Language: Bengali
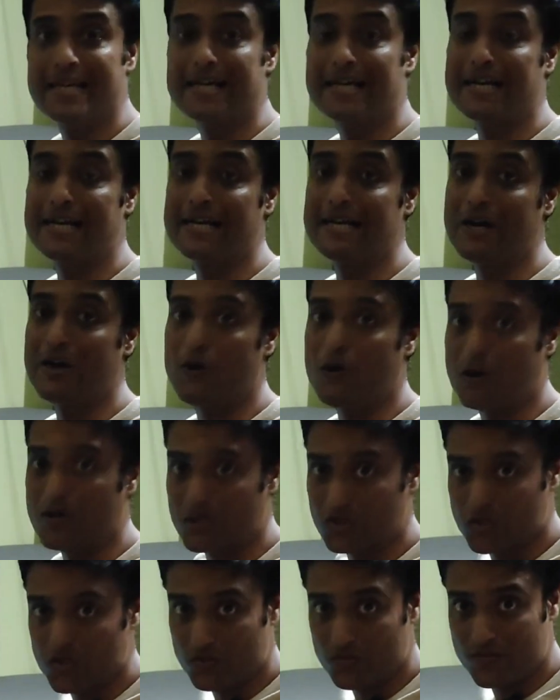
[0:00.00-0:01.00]
এখানে
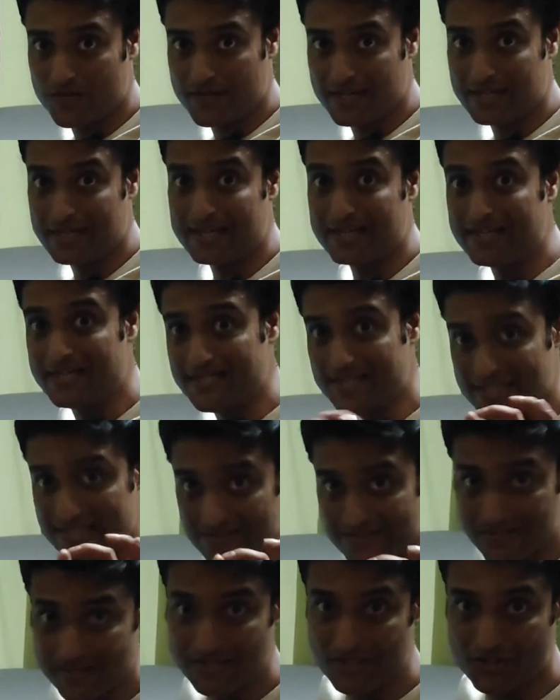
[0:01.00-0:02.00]
অর্থোপেটিক
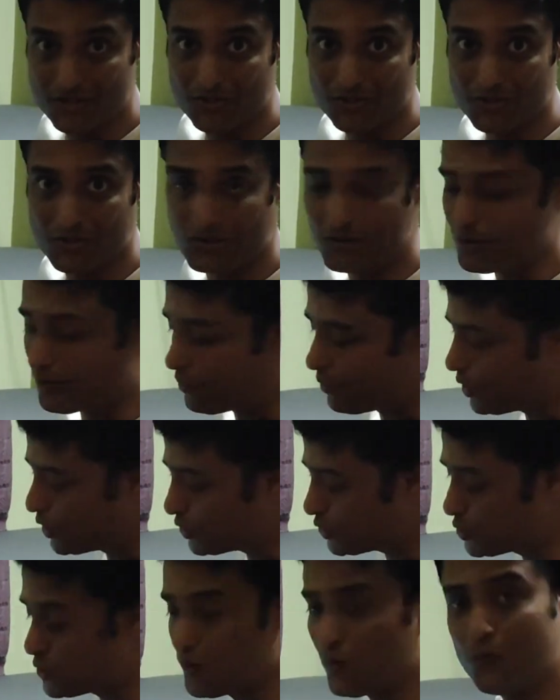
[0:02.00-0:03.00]
রিলিফের জন্য
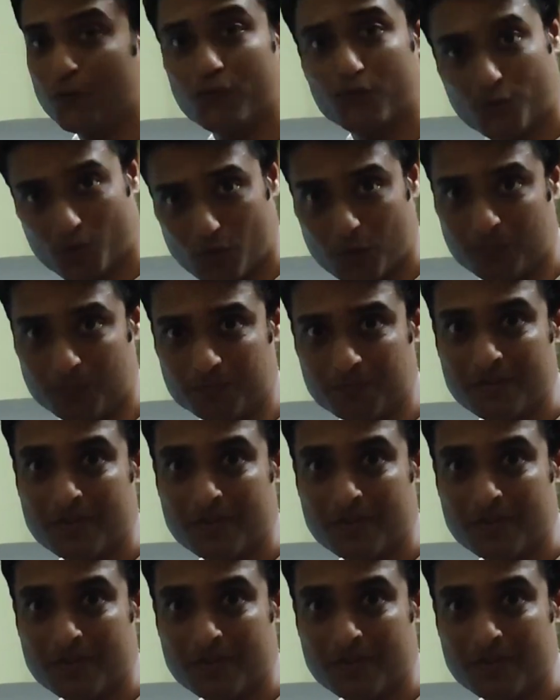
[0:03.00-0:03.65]
অর্থ ফোম